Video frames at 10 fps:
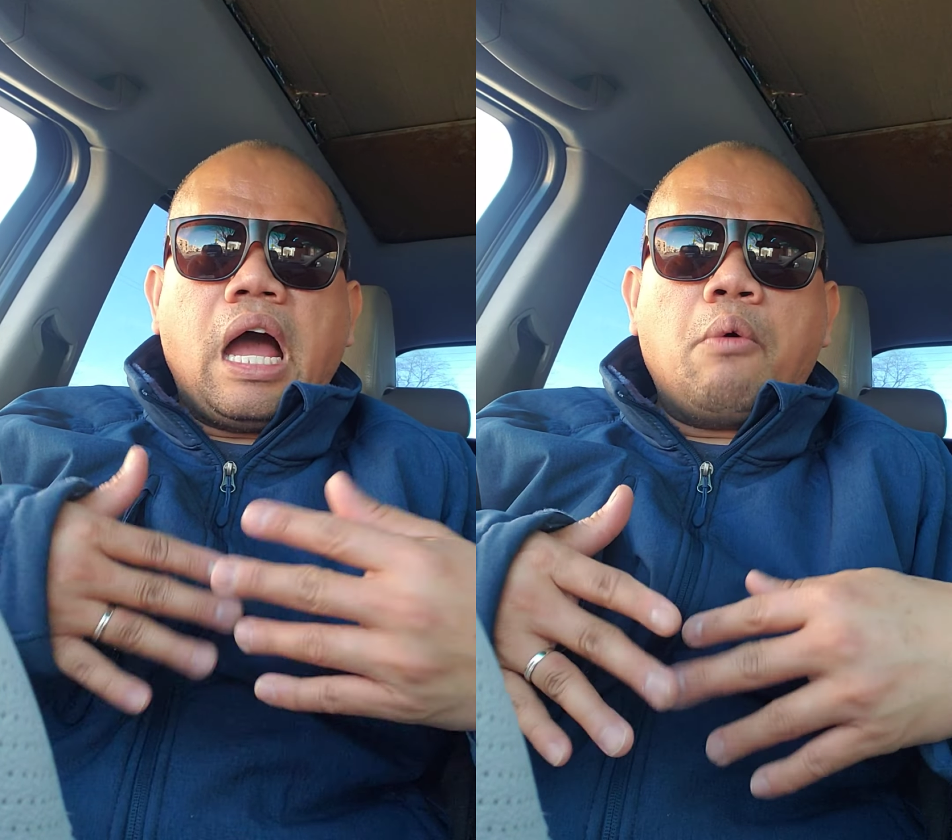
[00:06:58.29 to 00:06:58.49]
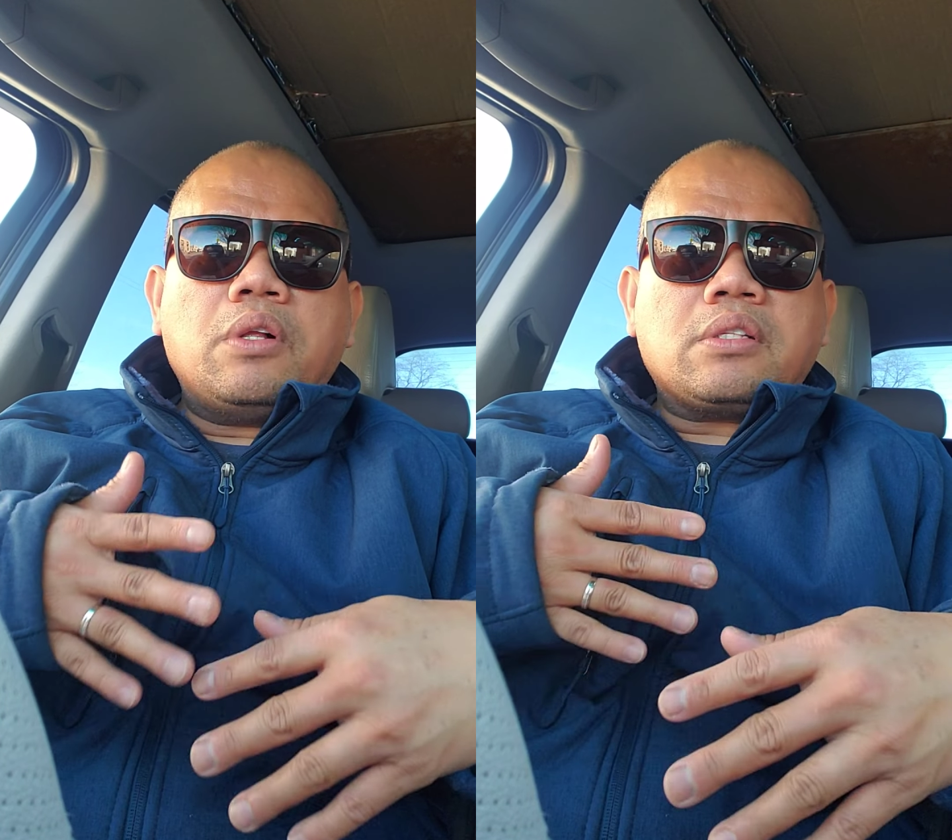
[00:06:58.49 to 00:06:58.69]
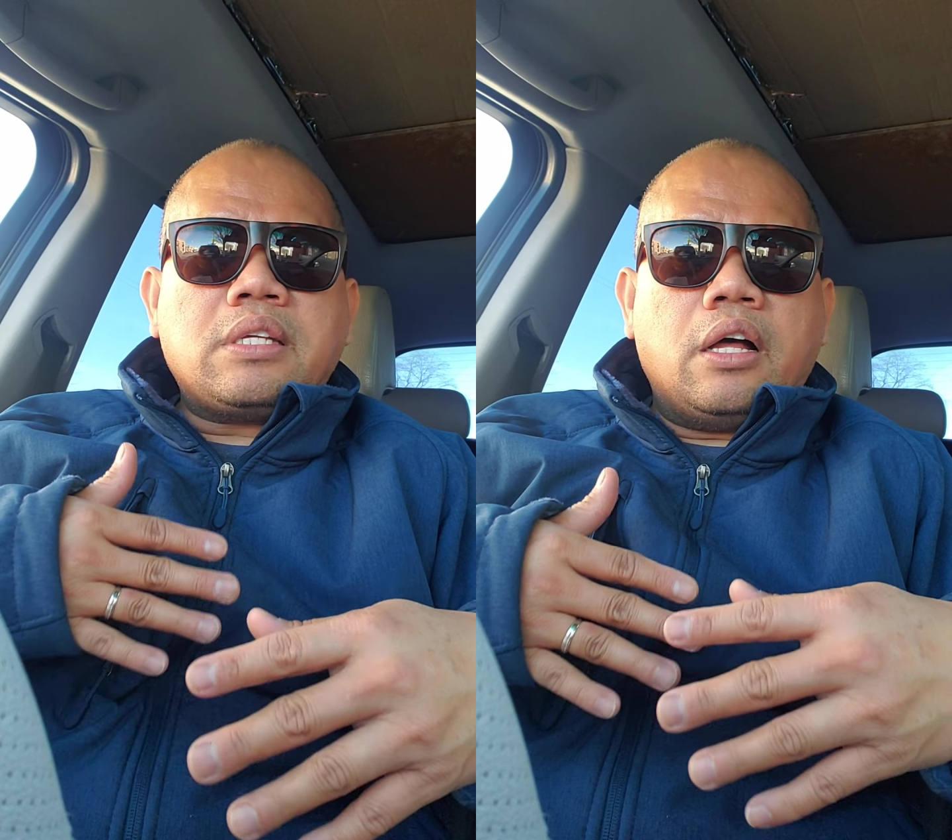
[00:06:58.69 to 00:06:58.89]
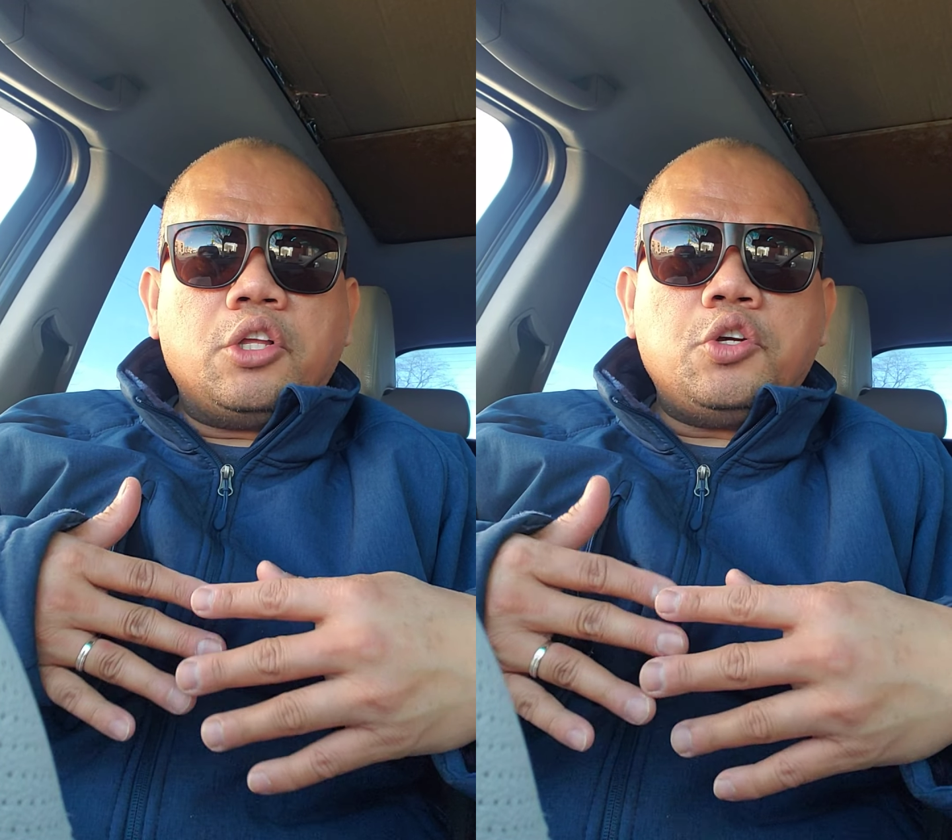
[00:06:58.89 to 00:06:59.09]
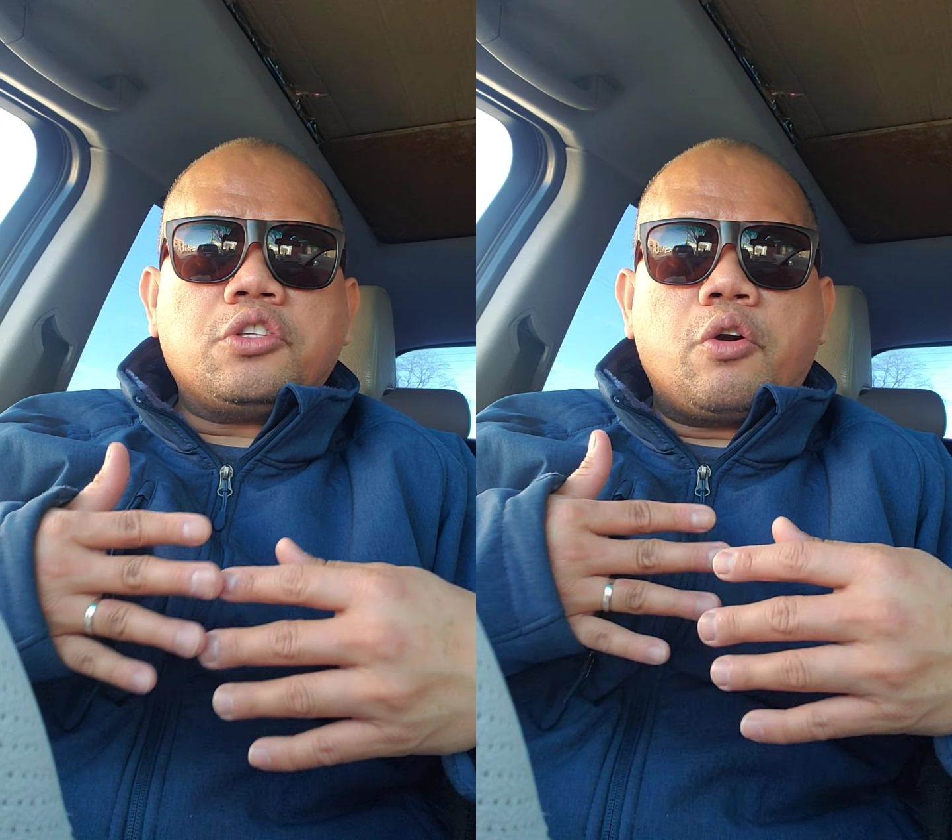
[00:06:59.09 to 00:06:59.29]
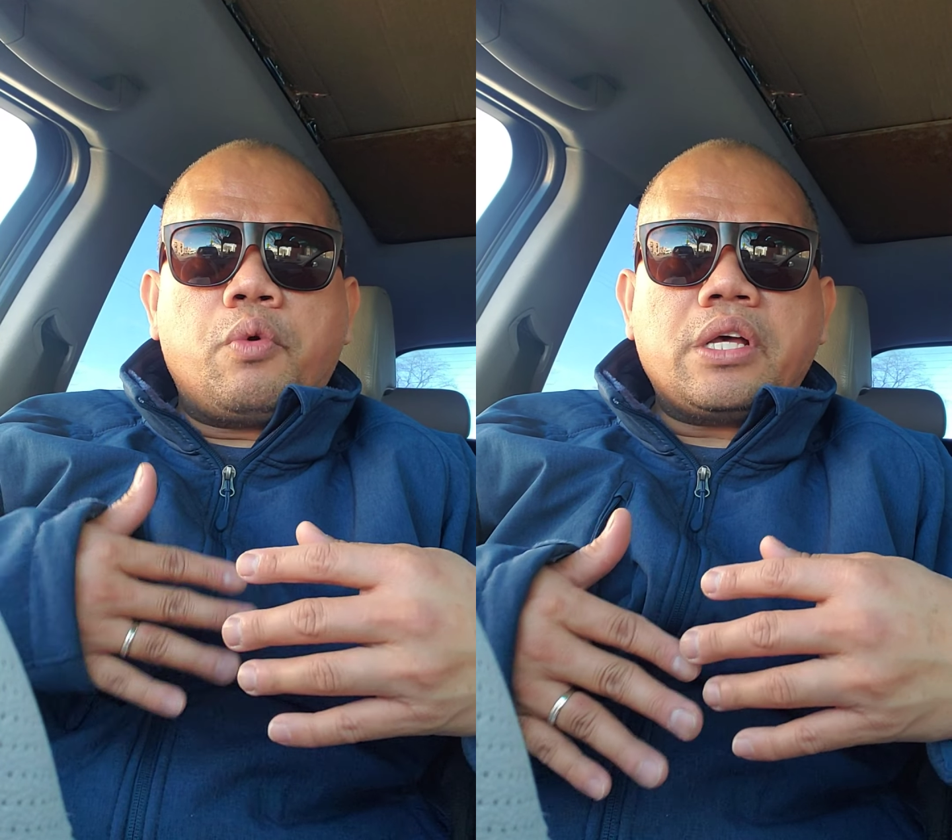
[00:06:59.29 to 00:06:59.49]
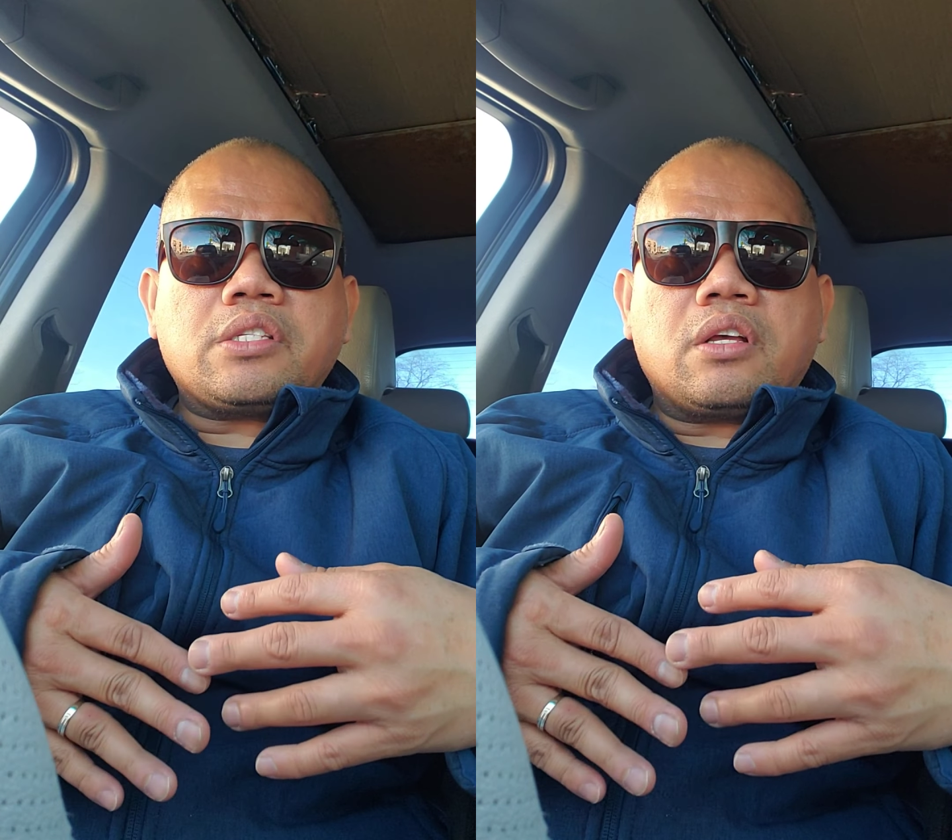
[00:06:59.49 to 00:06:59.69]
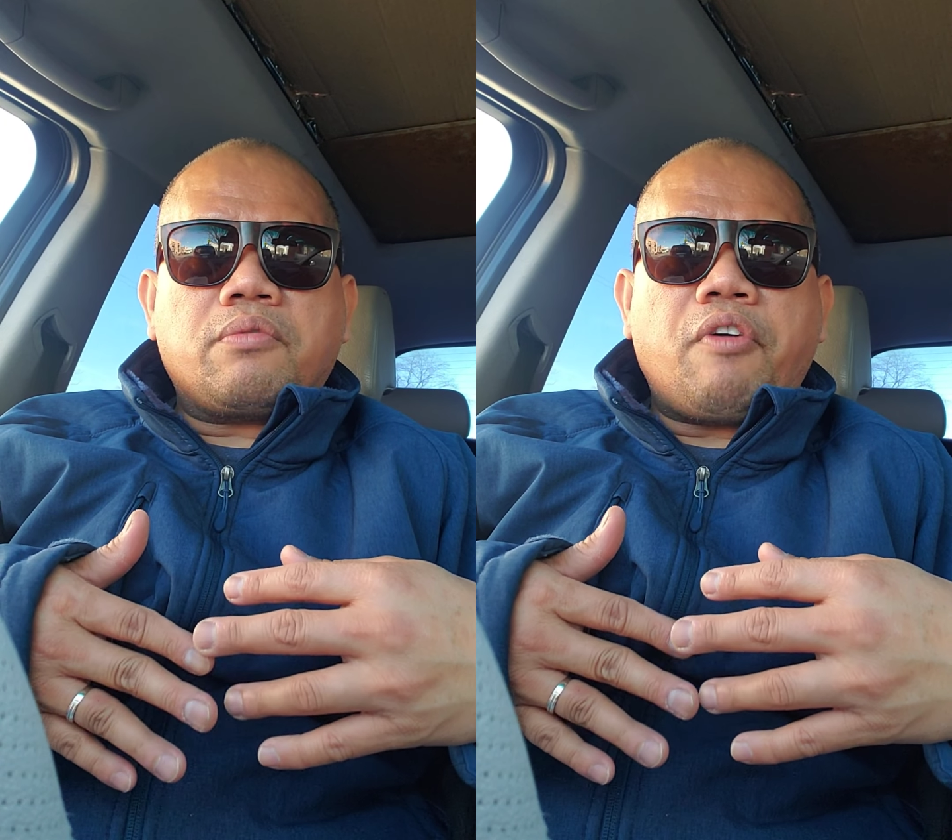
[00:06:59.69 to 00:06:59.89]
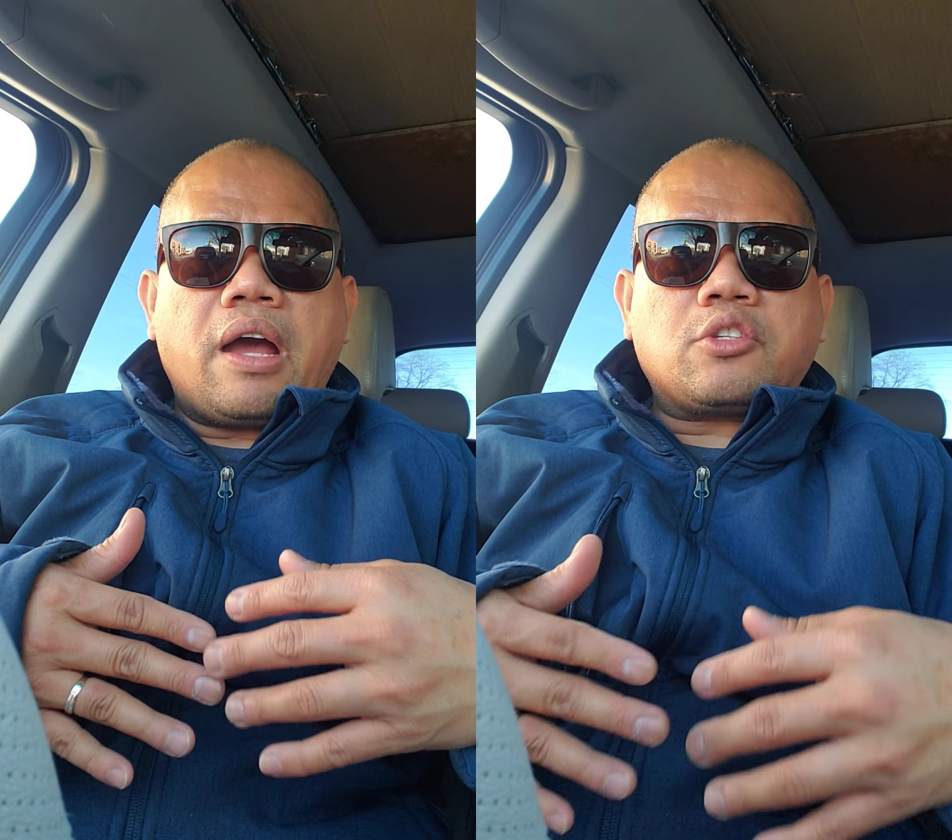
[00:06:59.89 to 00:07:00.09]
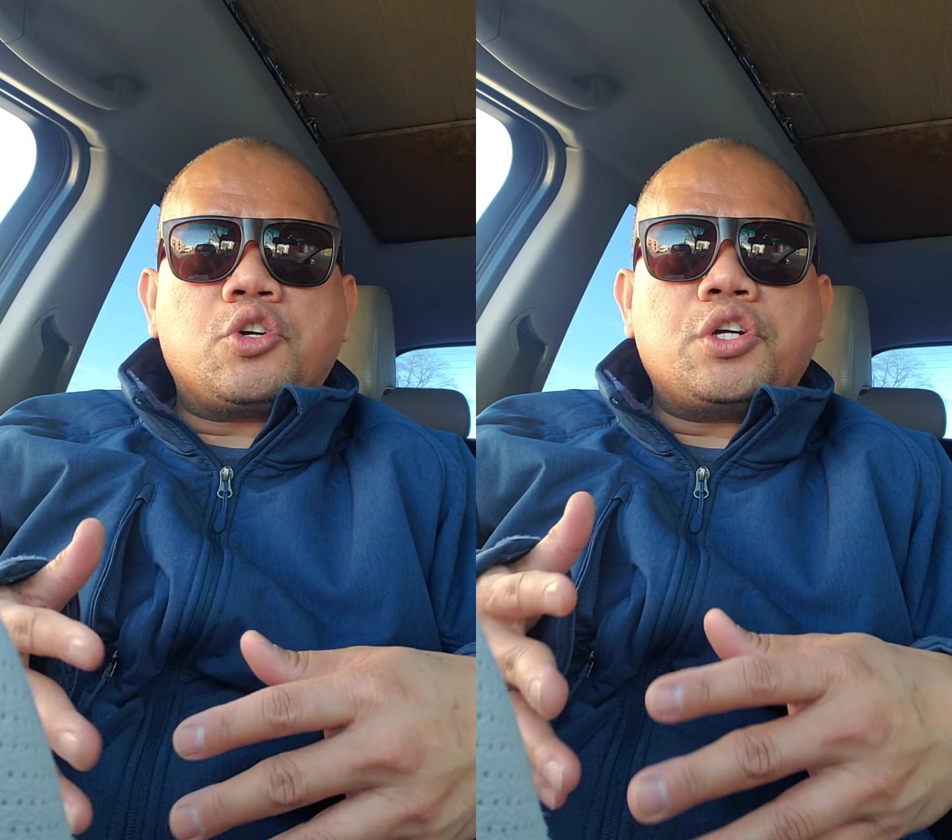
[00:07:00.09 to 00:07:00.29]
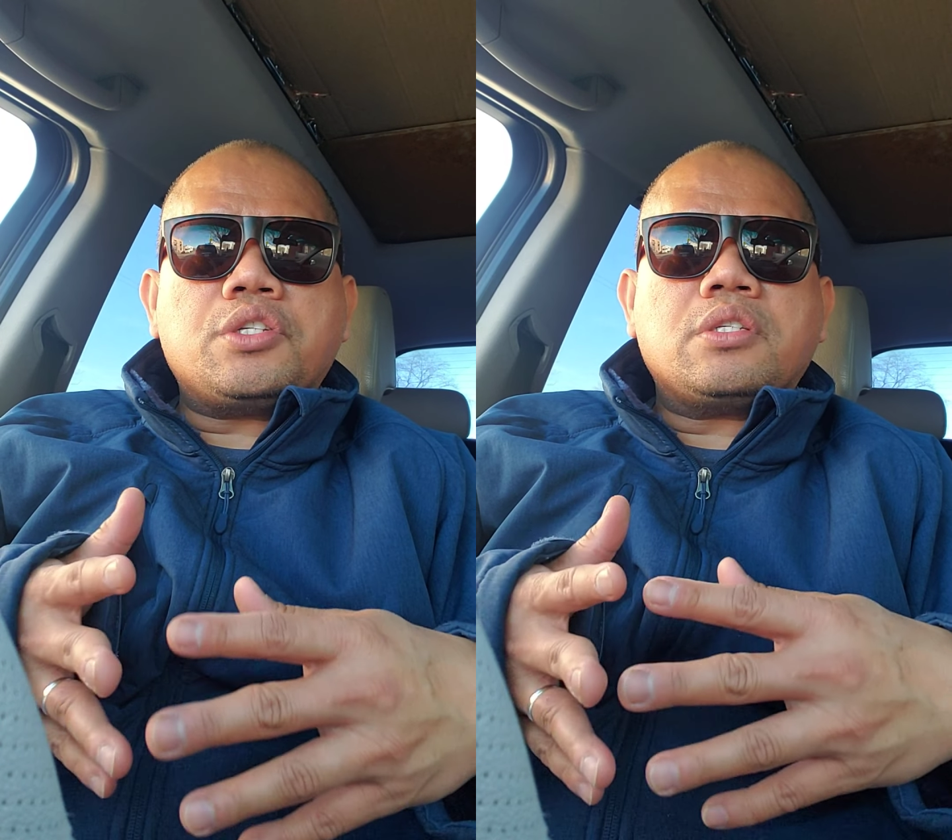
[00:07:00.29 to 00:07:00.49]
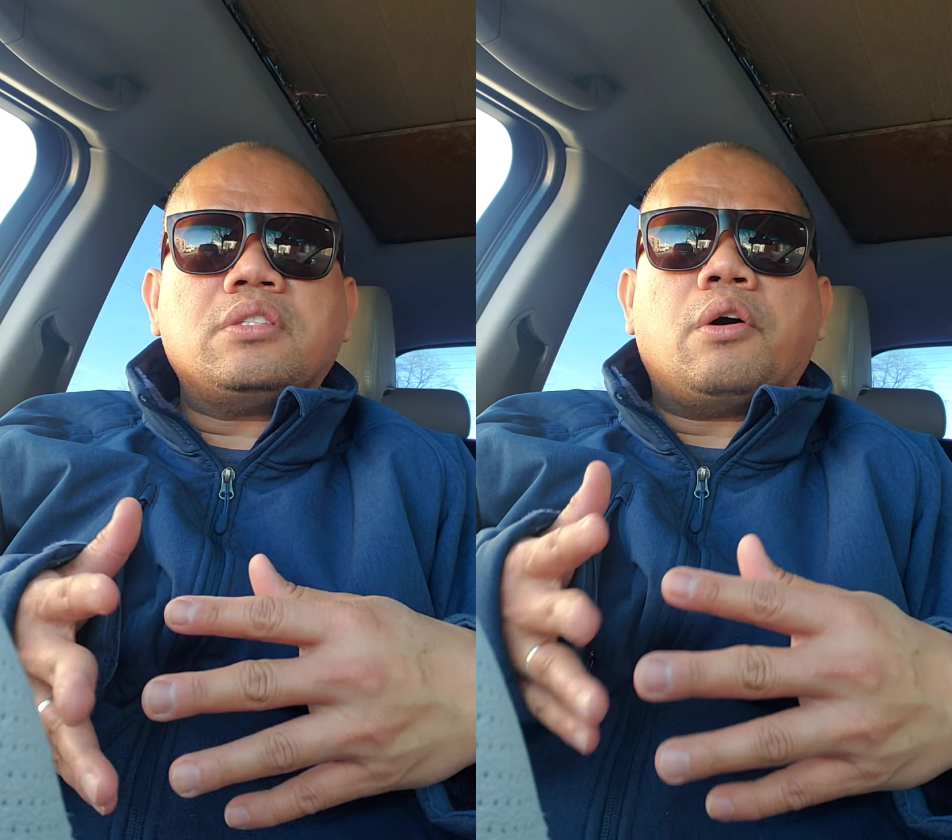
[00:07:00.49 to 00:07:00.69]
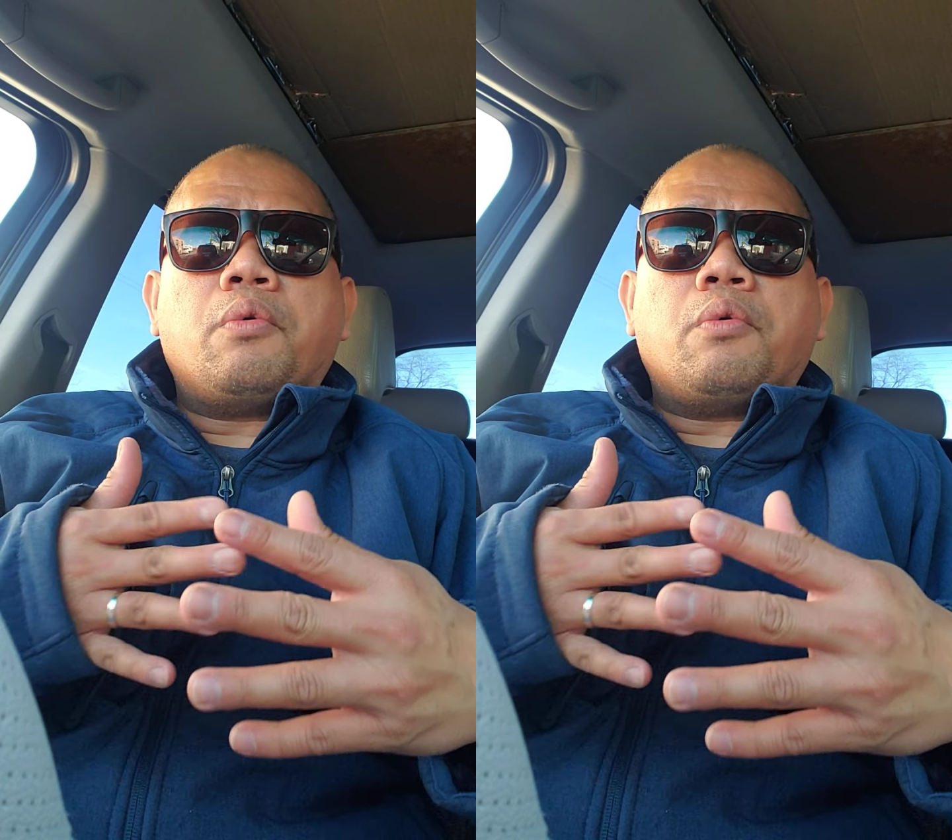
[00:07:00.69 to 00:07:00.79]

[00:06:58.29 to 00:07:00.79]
I will tell you the risk factors, the